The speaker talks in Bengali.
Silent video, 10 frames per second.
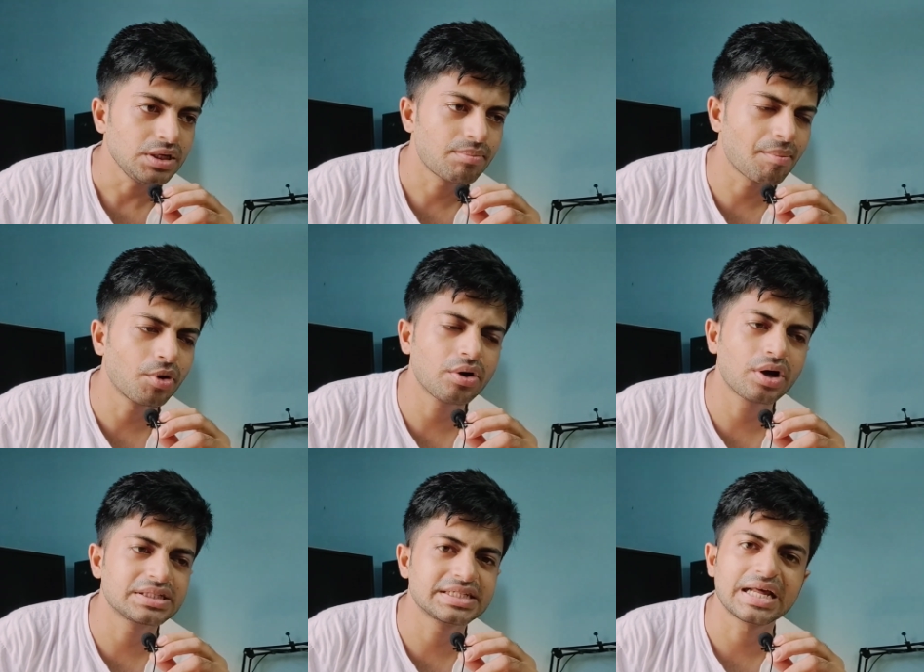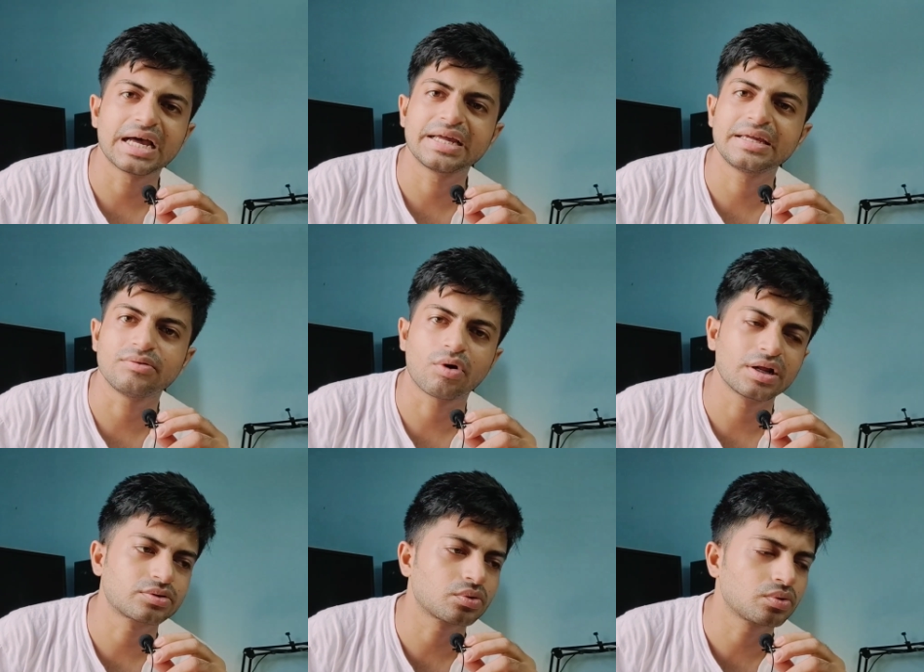বা মনে হয় যে না এই
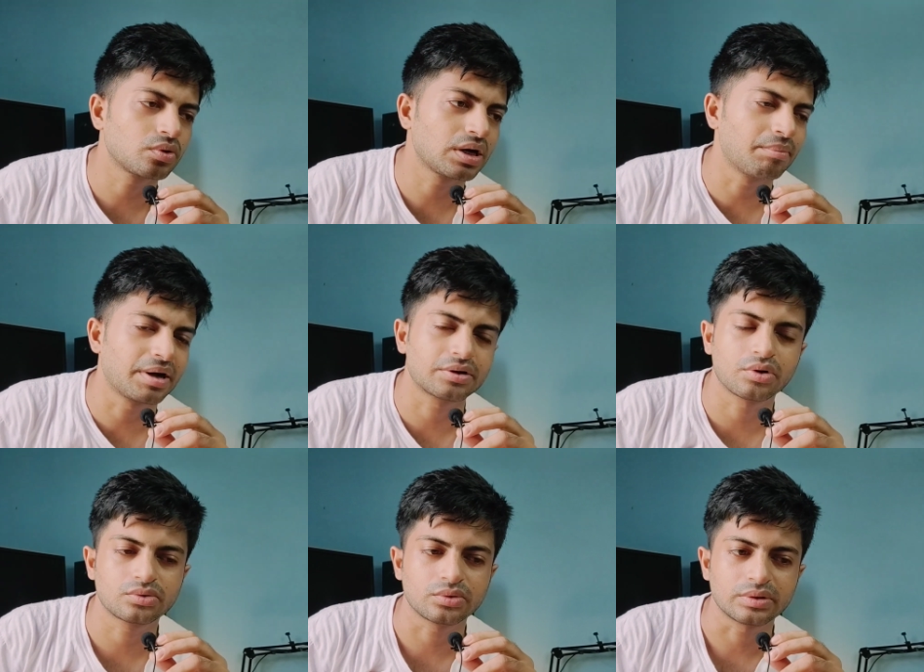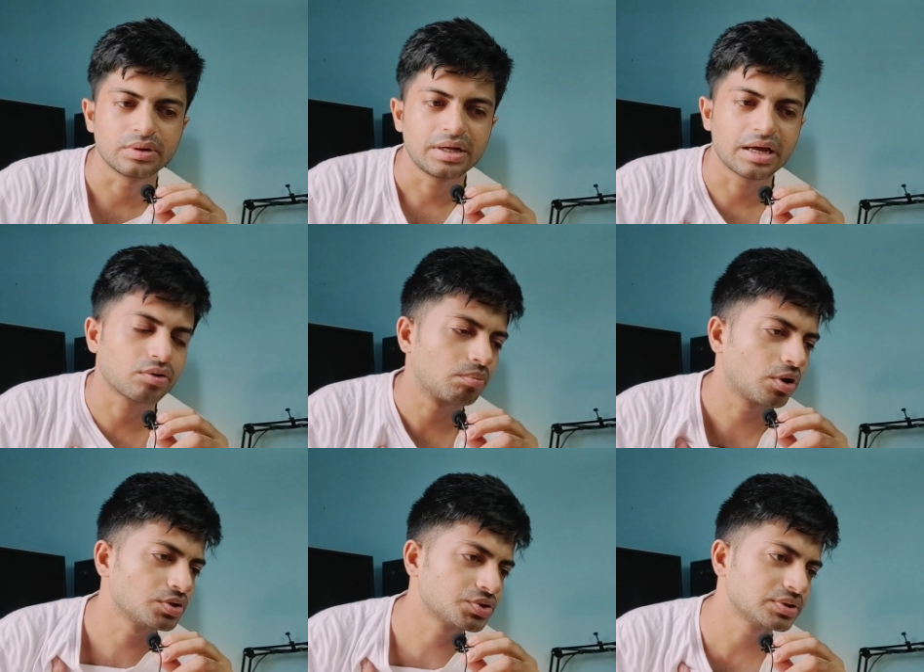অনেক তো করলাম আর কত এখন
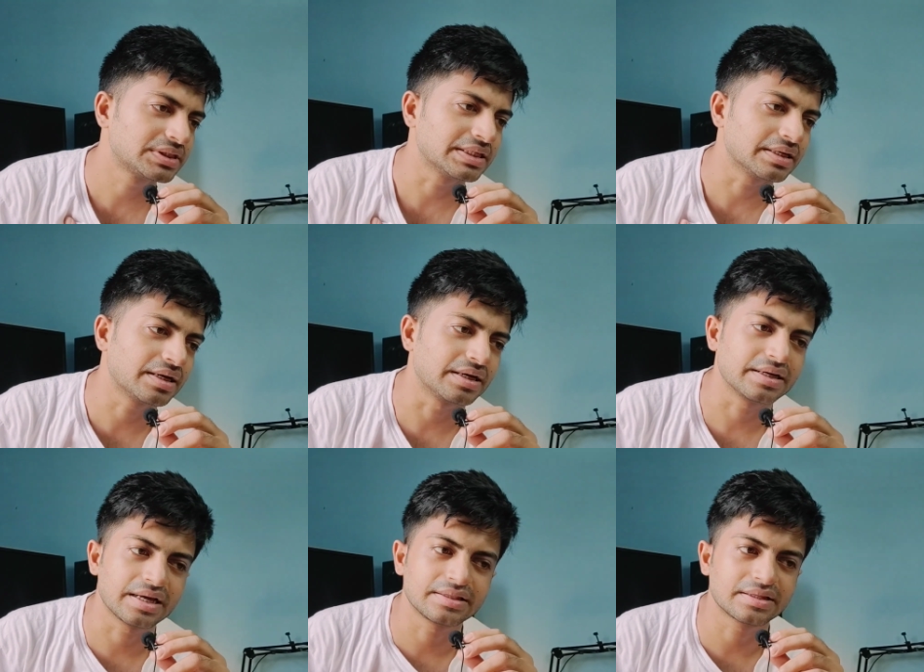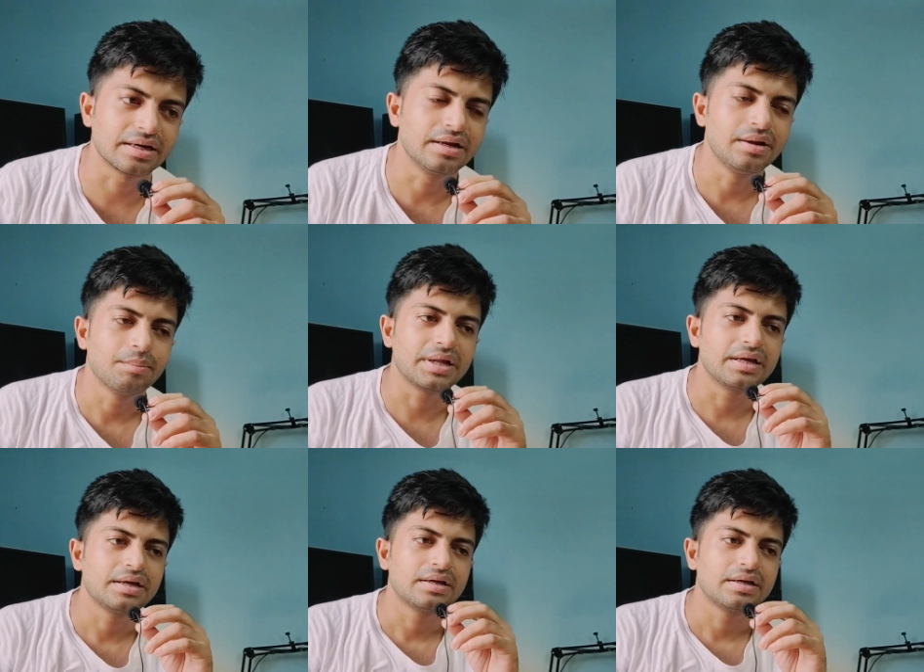বয়স হয়েছে হ্যাঁ হ্যান ত্যান মানে